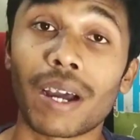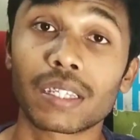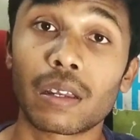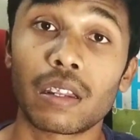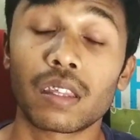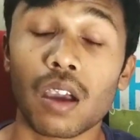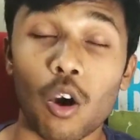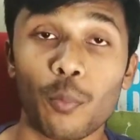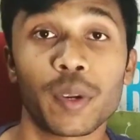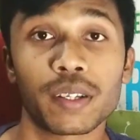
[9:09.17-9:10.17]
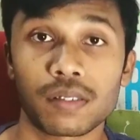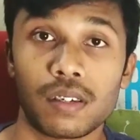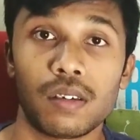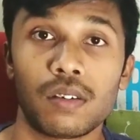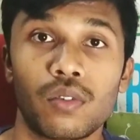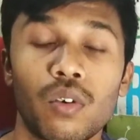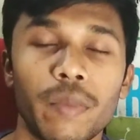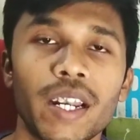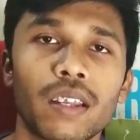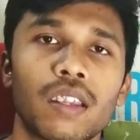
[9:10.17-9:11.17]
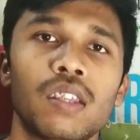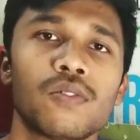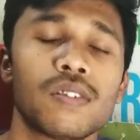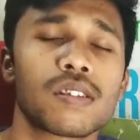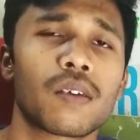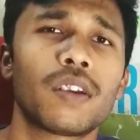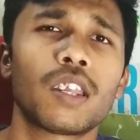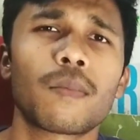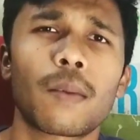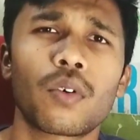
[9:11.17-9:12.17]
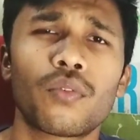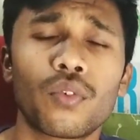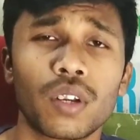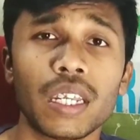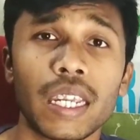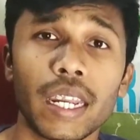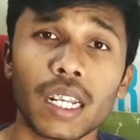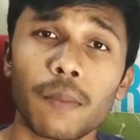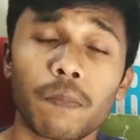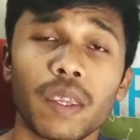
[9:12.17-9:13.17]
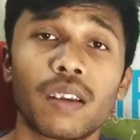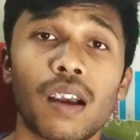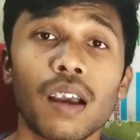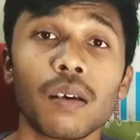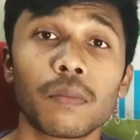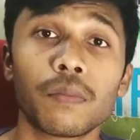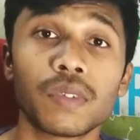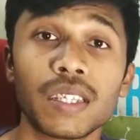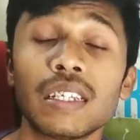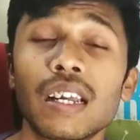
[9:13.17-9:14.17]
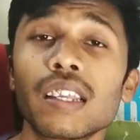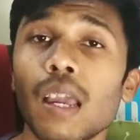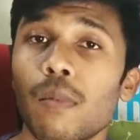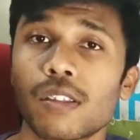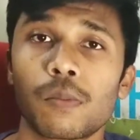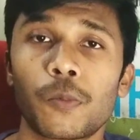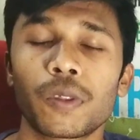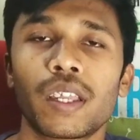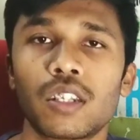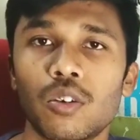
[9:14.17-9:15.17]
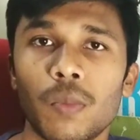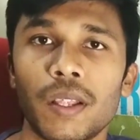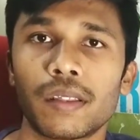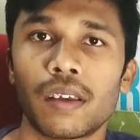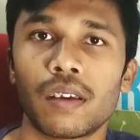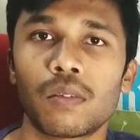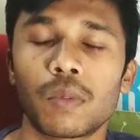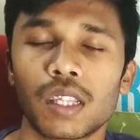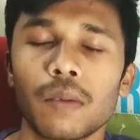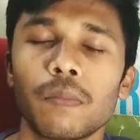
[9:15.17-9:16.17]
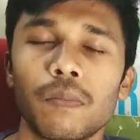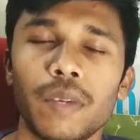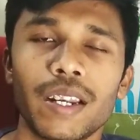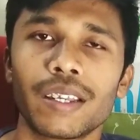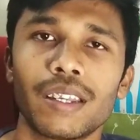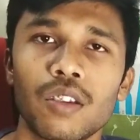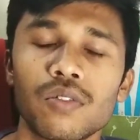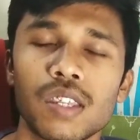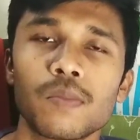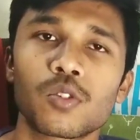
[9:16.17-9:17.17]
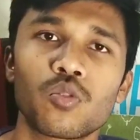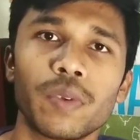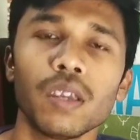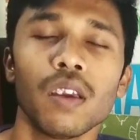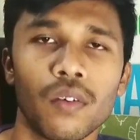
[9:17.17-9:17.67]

बात कर लेते हैं ऑप्टिक्स की तो टेक हिलियो जी सेवेंटी में आपको 48 एट का सिंगल कैमरा सपोर्ट देखने को मिल जाता है मतलब टेक हिलियो सीम्स टू बी